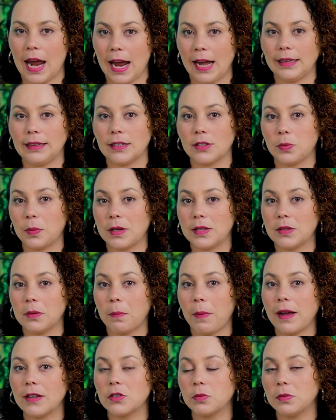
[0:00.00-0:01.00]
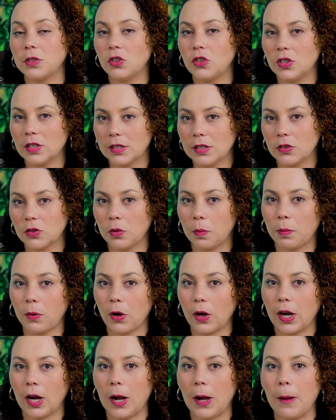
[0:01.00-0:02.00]
Entre as principais medidas do
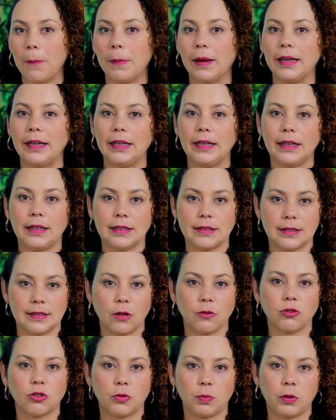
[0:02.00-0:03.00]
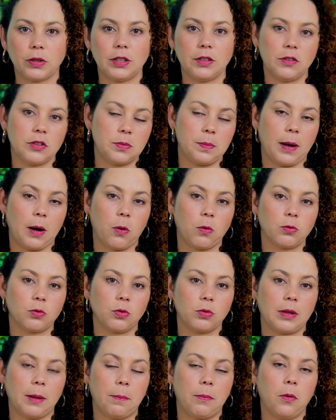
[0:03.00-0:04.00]
programa e que estão disponíveis para
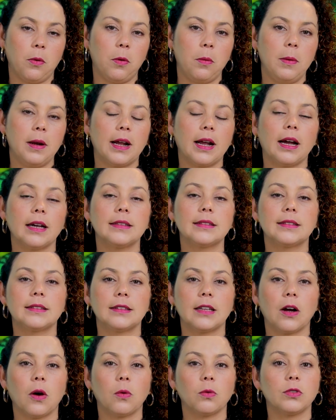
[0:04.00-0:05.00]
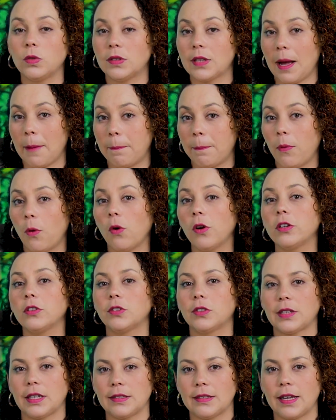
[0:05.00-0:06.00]
consulta pública estão os
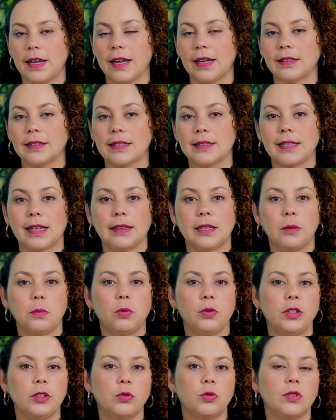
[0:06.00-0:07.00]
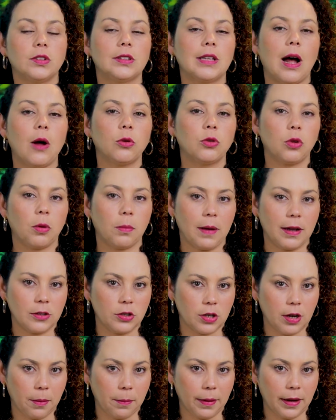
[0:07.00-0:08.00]
apoios às rendas atribuídos
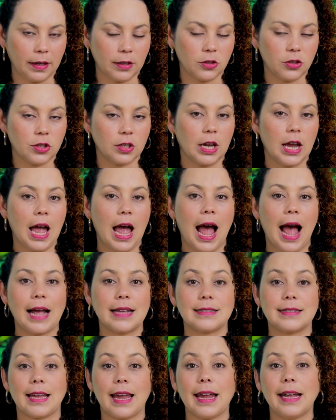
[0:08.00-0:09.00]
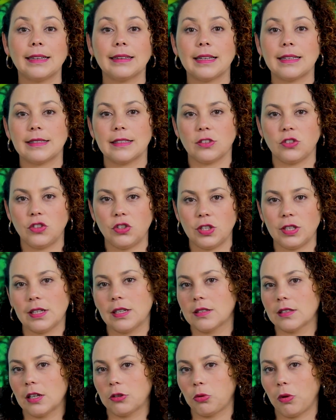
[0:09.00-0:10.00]
automaticamente, as rendas
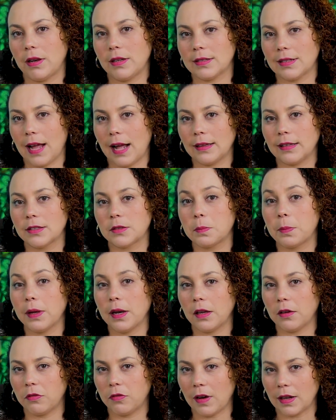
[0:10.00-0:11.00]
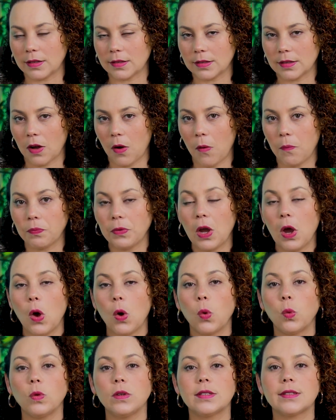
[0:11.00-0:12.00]
antigas atualizadas pela inflação,
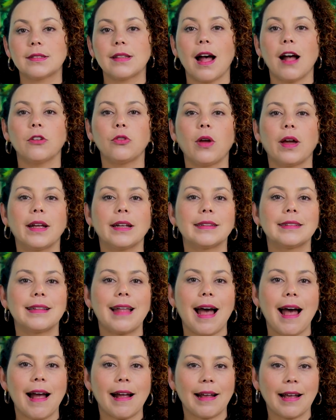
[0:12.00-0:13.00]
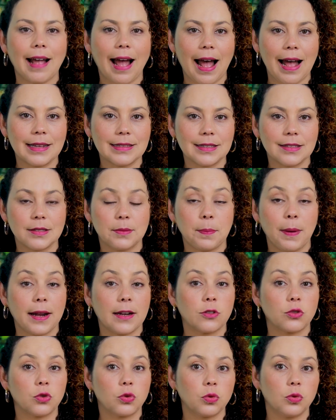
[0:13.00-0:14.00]
o Estado arrendar casas
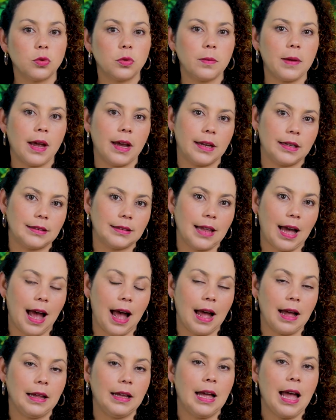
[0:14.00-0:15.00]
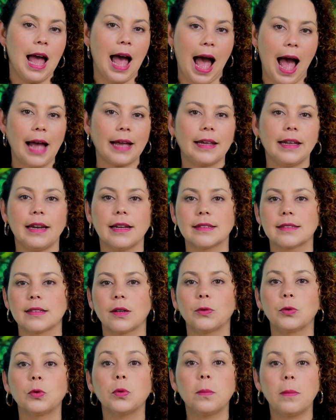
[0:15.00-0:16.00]
para subarrendar, a
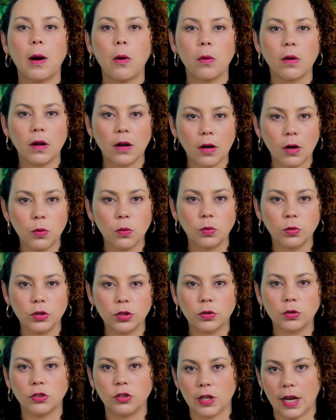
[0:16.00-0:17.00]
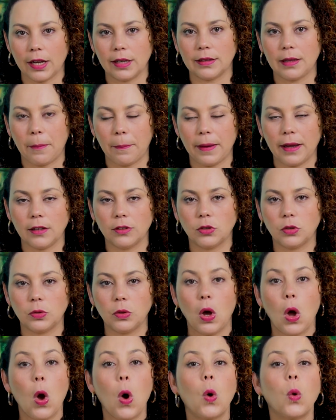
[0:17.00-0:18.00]
criação do balcão único de
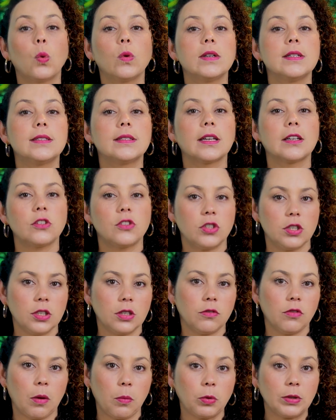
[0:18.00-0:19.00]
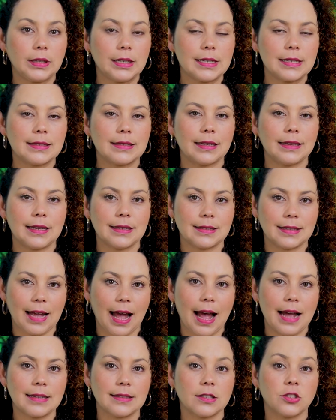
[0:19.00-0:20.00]
arrendamento, o incentivo à mudança das
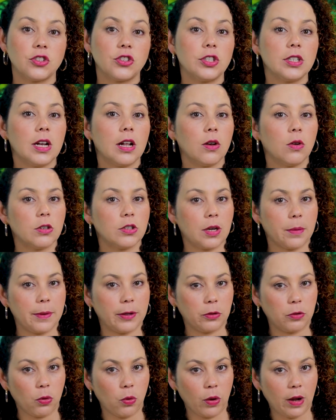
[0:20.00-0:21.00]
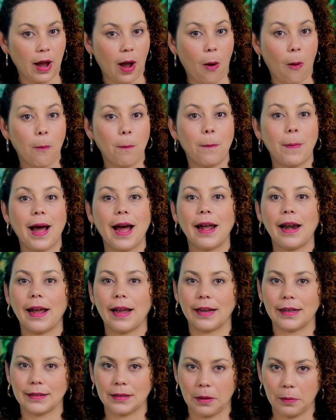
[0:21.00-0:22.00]
casas de alojamento local para
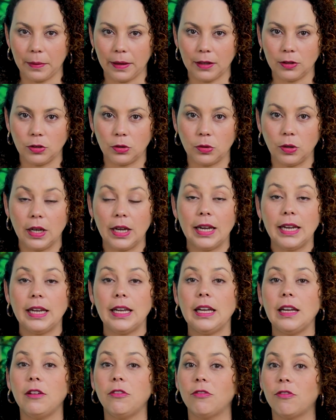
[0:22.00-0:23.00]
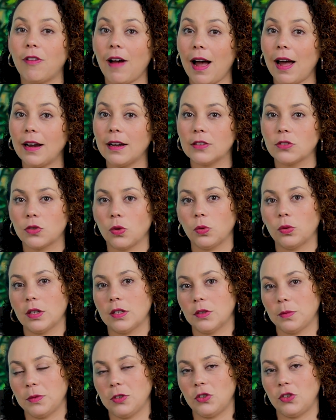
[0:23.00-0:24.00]
arrendamento e várias
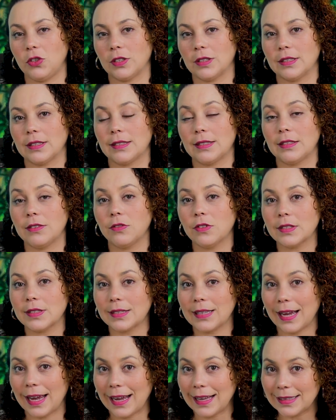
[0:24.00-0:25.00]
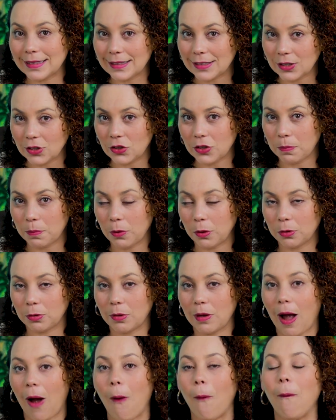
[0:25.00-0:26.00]
outras medidas. Se você reside em
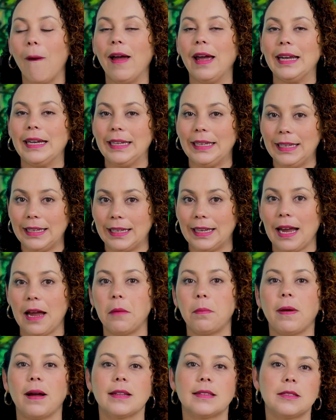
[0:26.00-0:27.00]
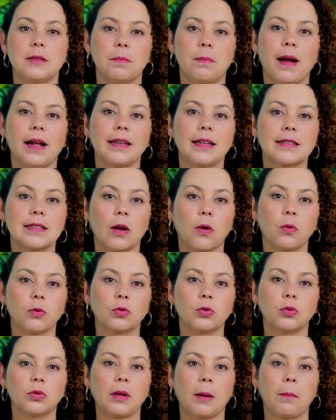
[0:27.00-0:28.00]
Portugal e quer participar dessa
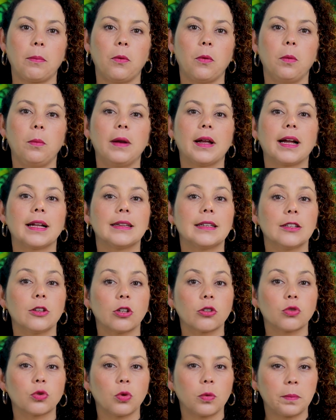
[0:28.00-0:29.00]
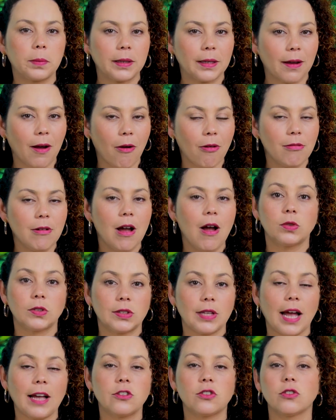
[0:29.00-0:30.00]
consulta pública, dando a sua opinião, o
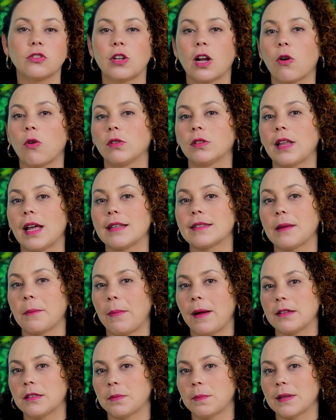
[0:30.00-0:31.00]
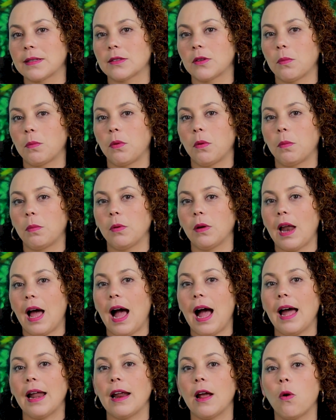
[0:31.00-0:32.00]
site onde acontece a participação
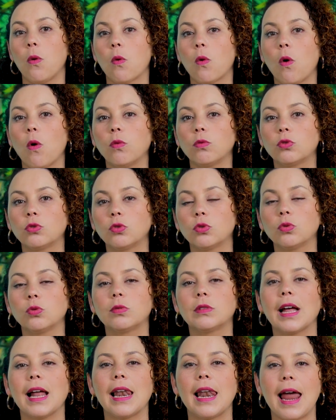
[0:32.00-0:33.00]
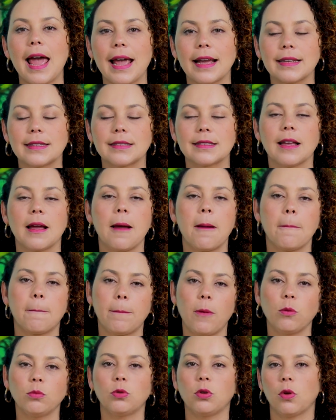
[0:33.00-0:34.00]
popular é o
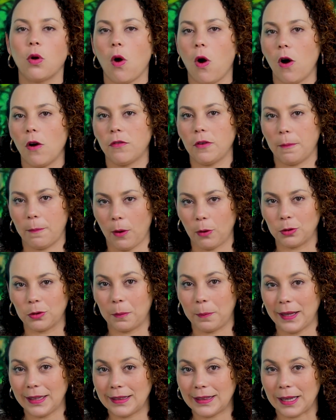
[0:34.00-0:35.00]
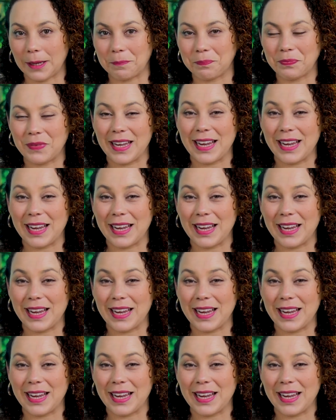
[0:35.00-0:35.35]
consultalex.gov.pt.